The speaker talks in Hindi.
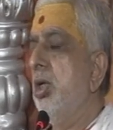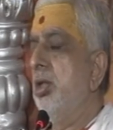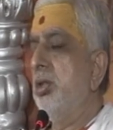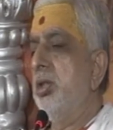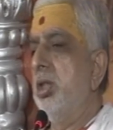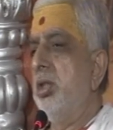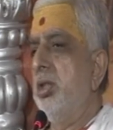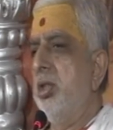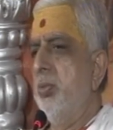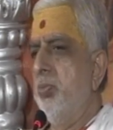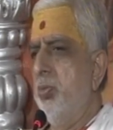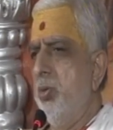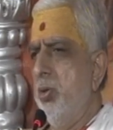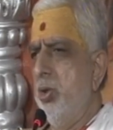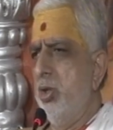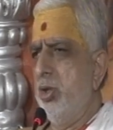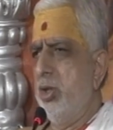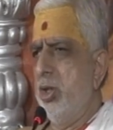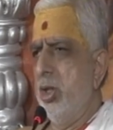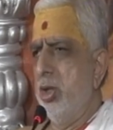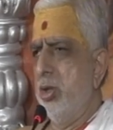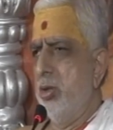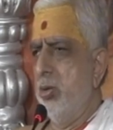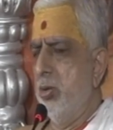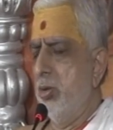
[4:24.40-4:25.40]
यदि बुरी
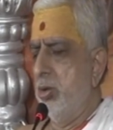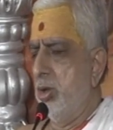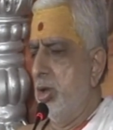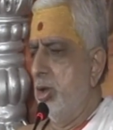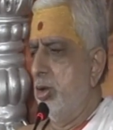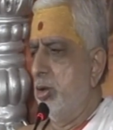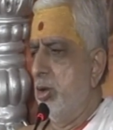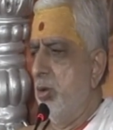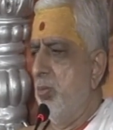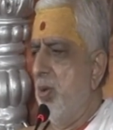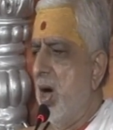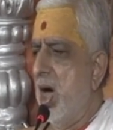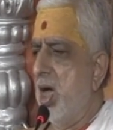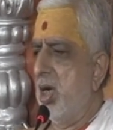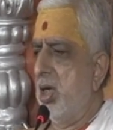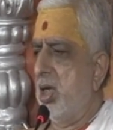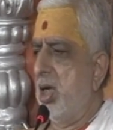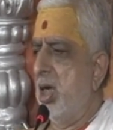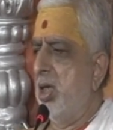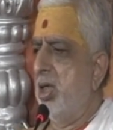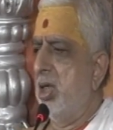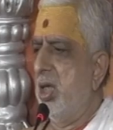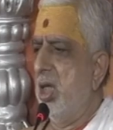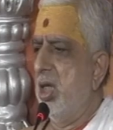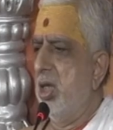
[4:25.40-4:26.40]
चीज होती तो
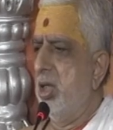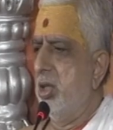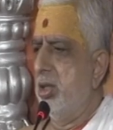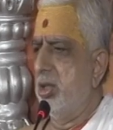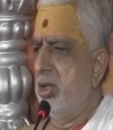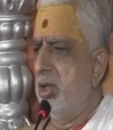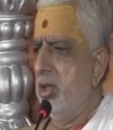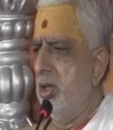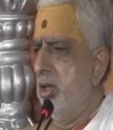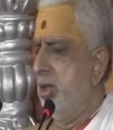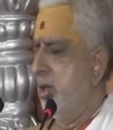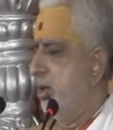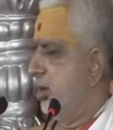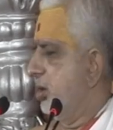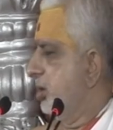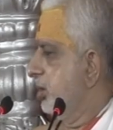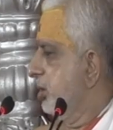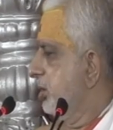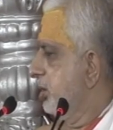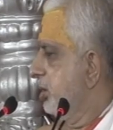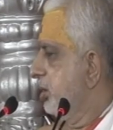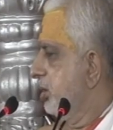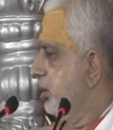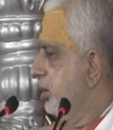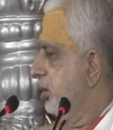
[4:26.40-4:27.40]
मारकंडे ऋषि
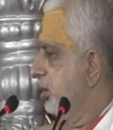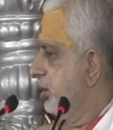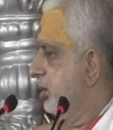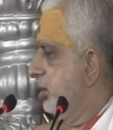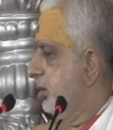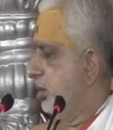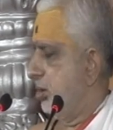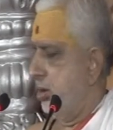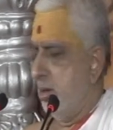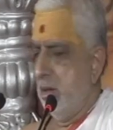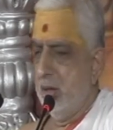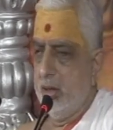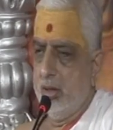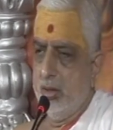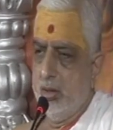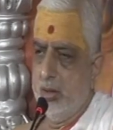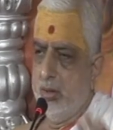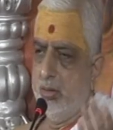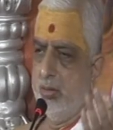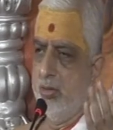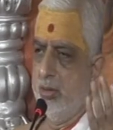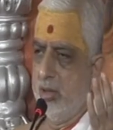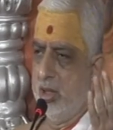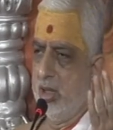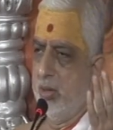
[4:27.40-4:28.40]

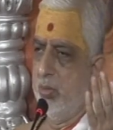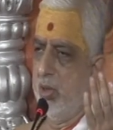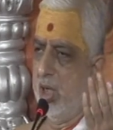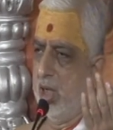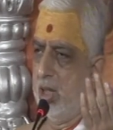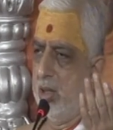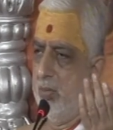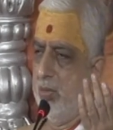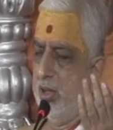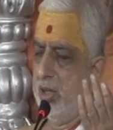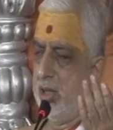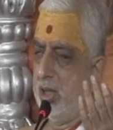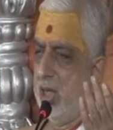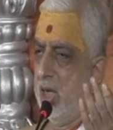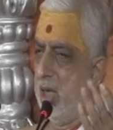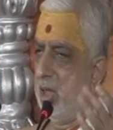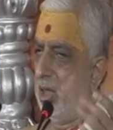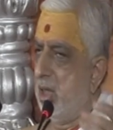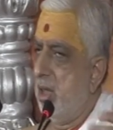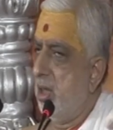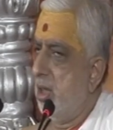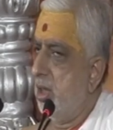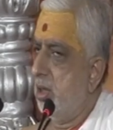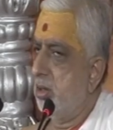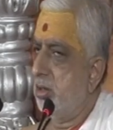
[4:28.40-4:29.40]
उनके बारे में क्या
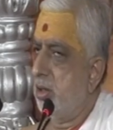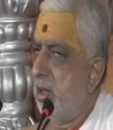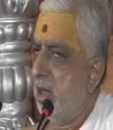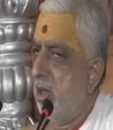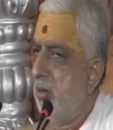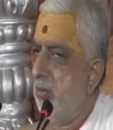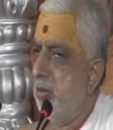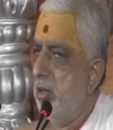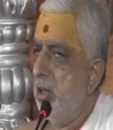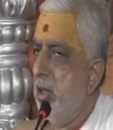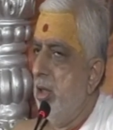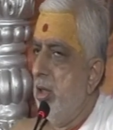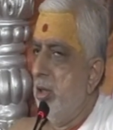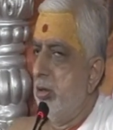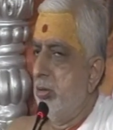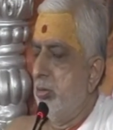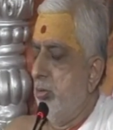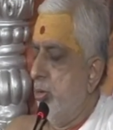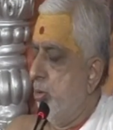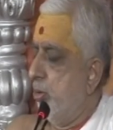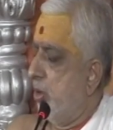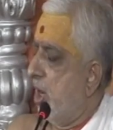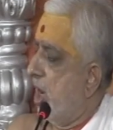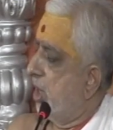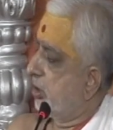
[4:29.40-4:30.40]
कहना साहब
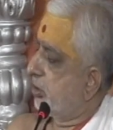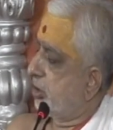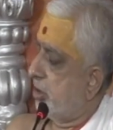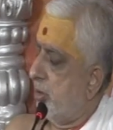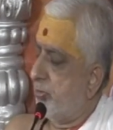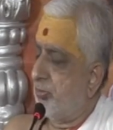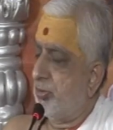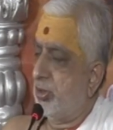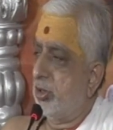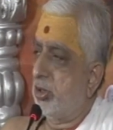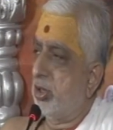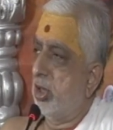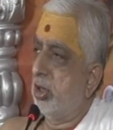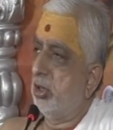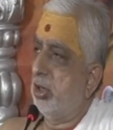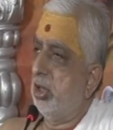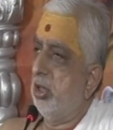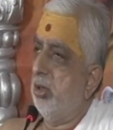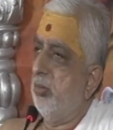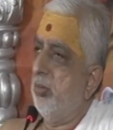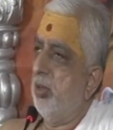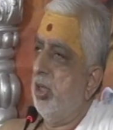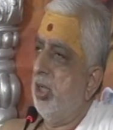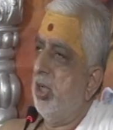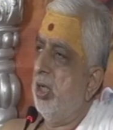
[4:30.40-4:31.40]
दुर्गा
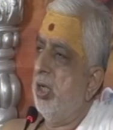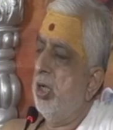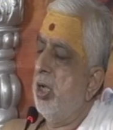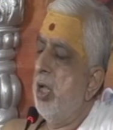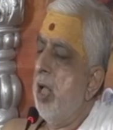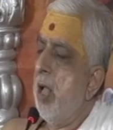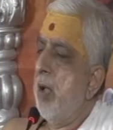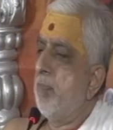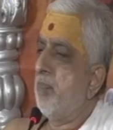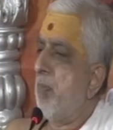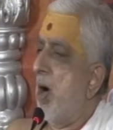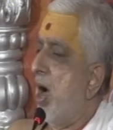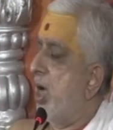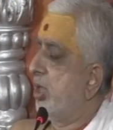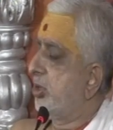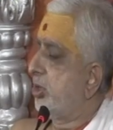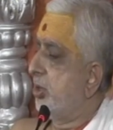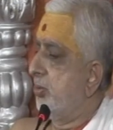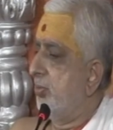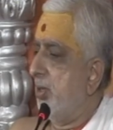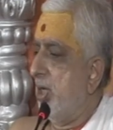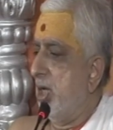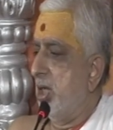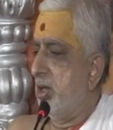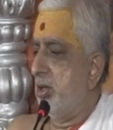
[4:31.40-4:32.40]
सप्तशती में
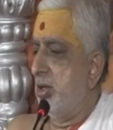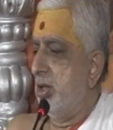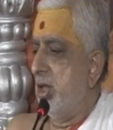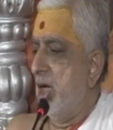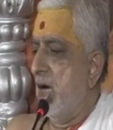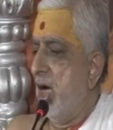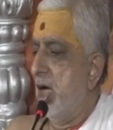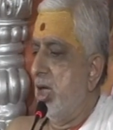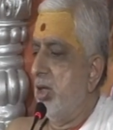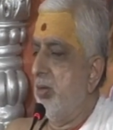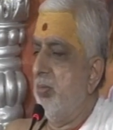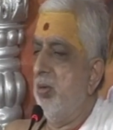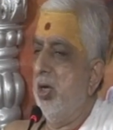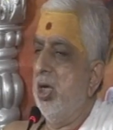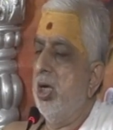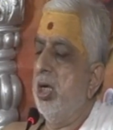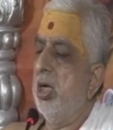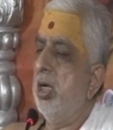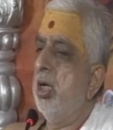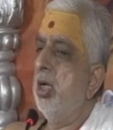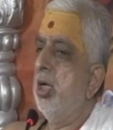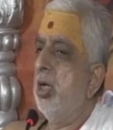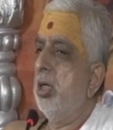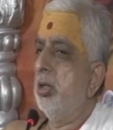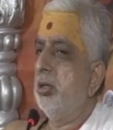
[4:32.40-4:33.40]
पांचवें अध्याय
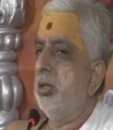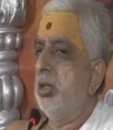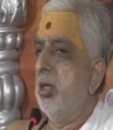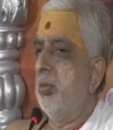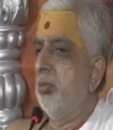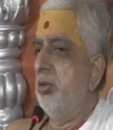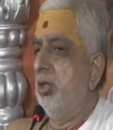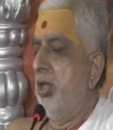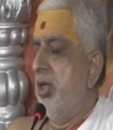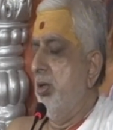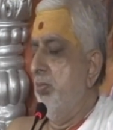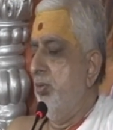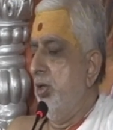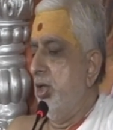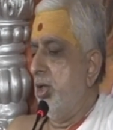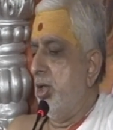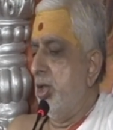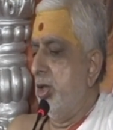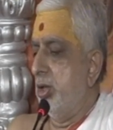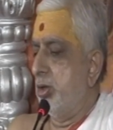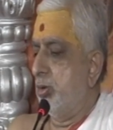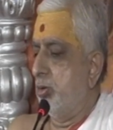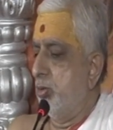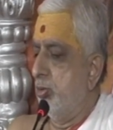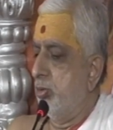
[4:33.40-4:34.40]
में जब देवी
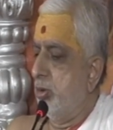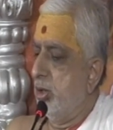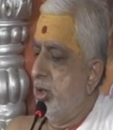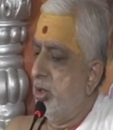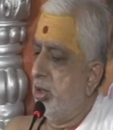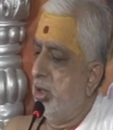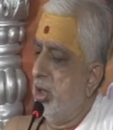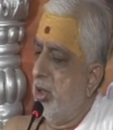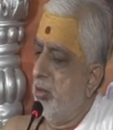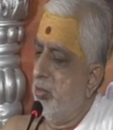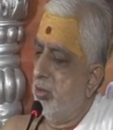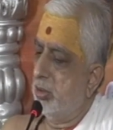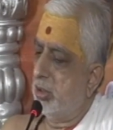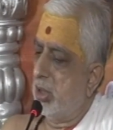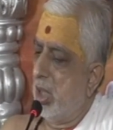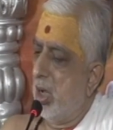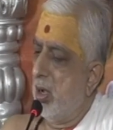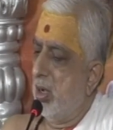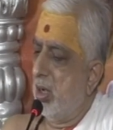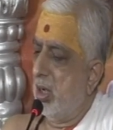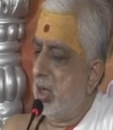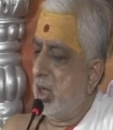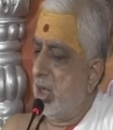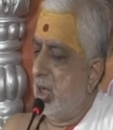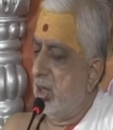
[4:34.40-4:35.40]
की स्तुति देवता
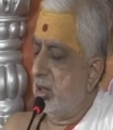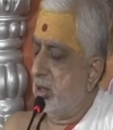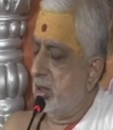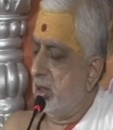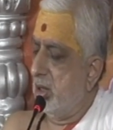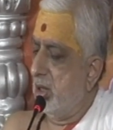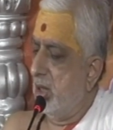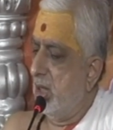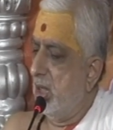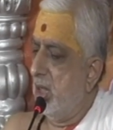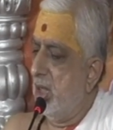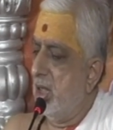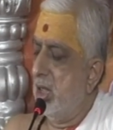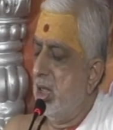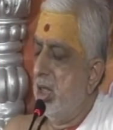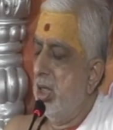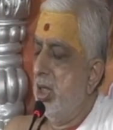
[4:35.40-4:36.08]
करते हैं